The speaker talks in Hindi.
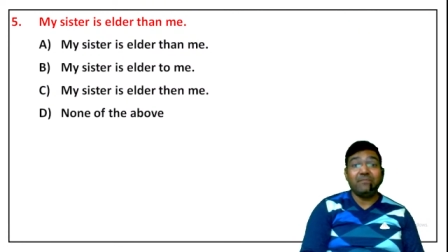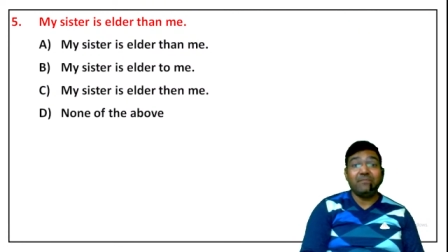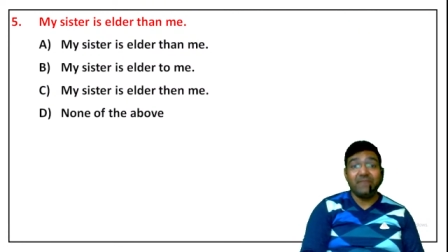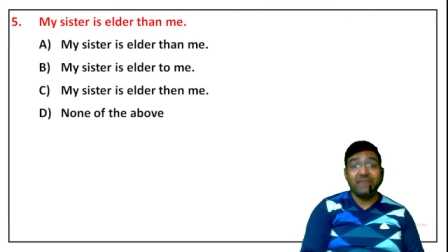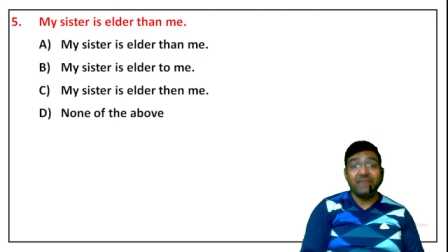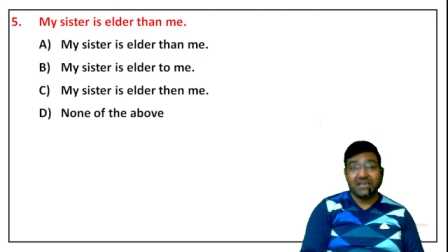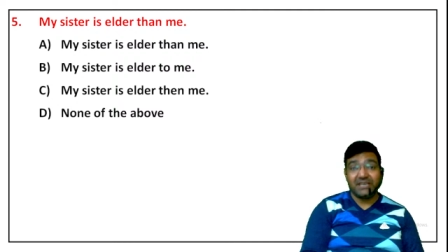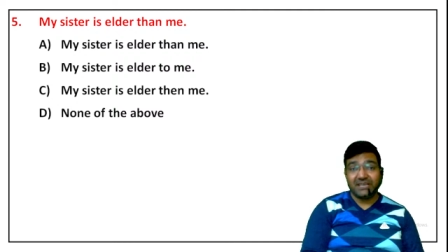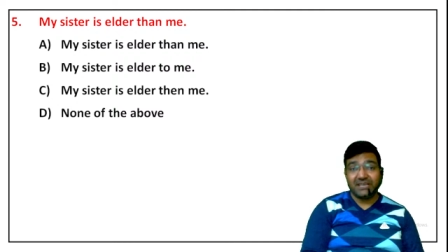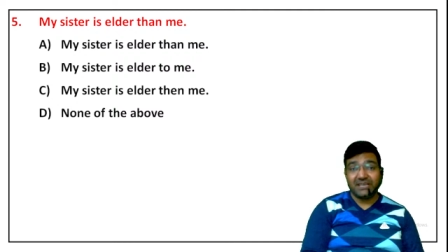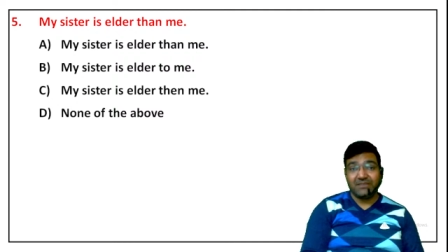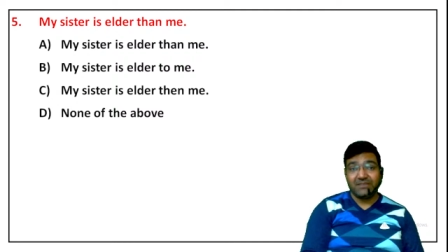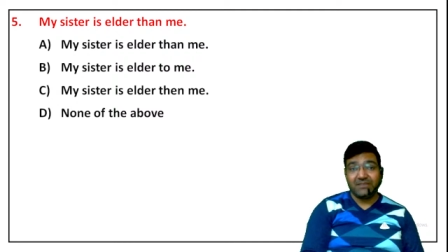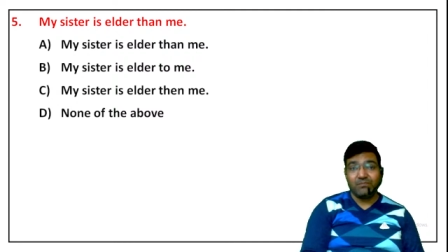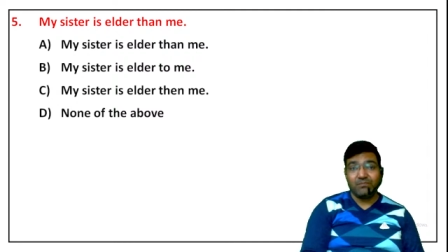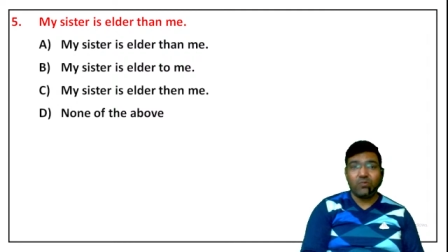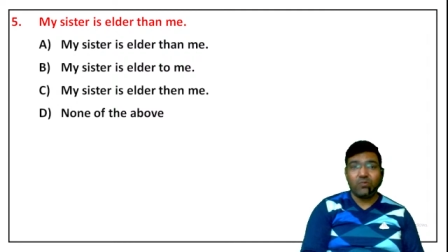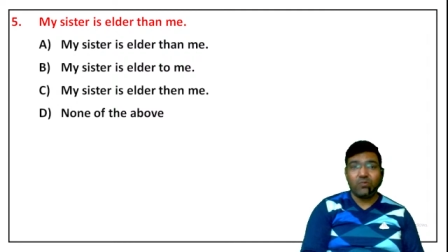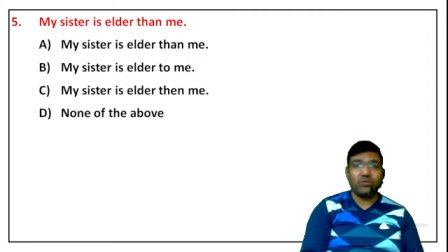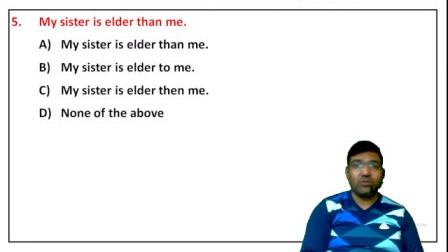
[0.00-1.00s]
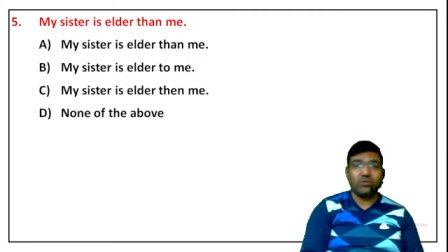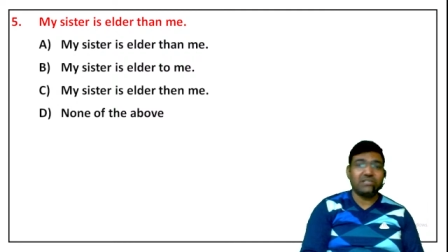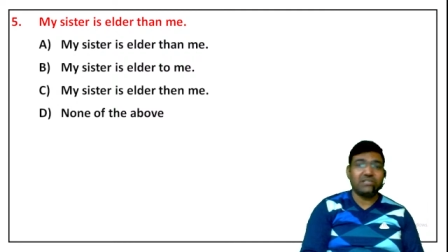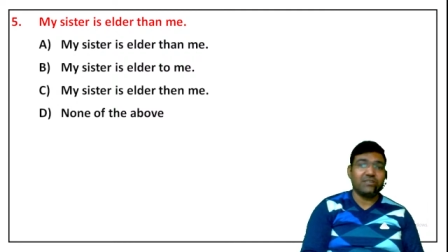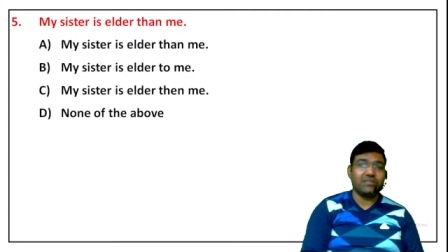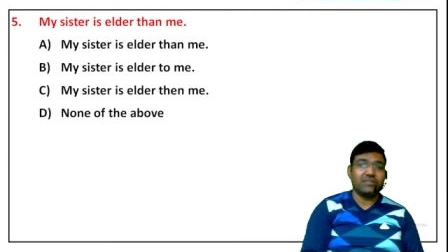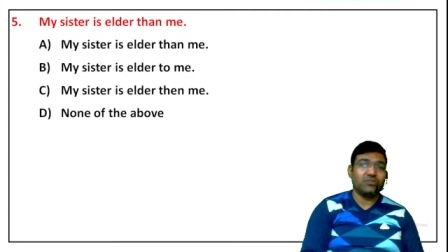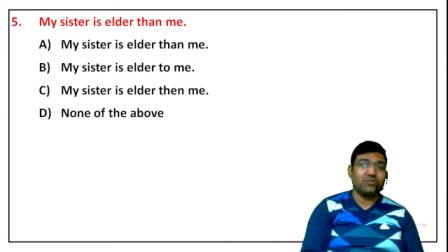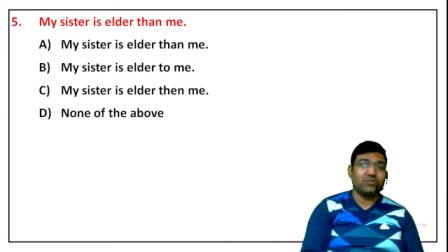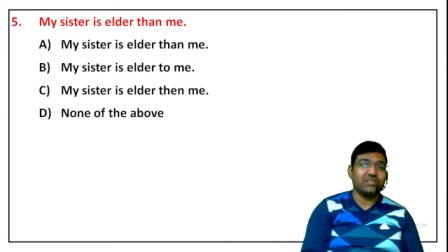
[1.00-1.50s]
मी बहुत अच्छा
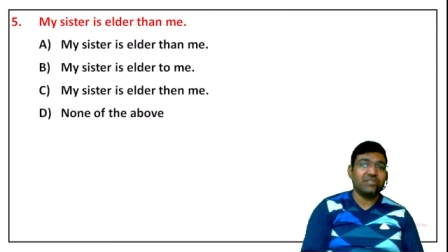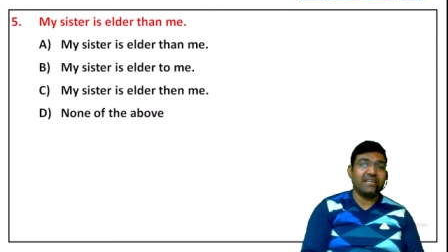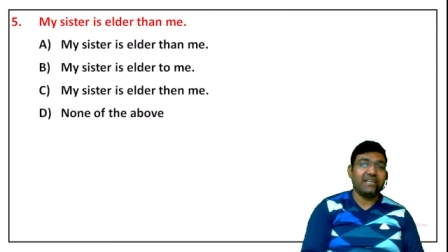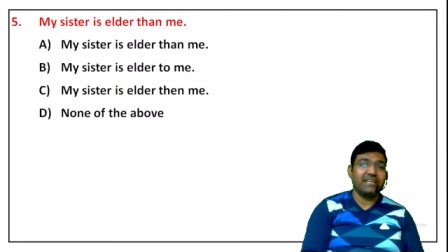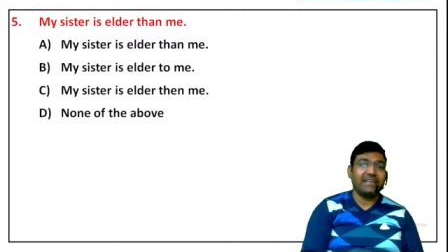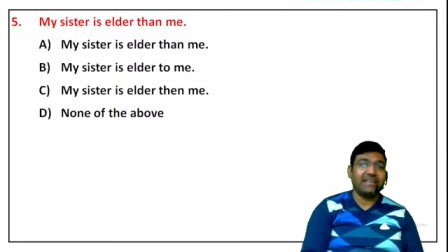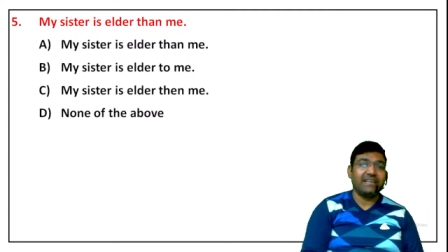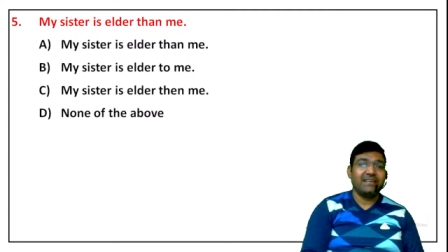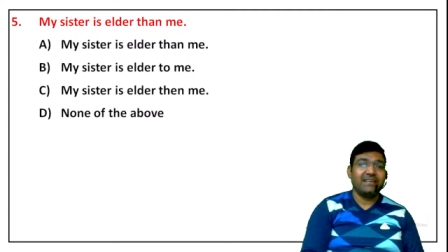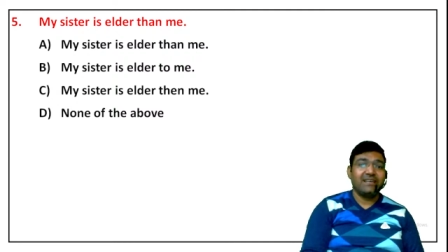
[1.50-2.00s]
क्वेश्चन है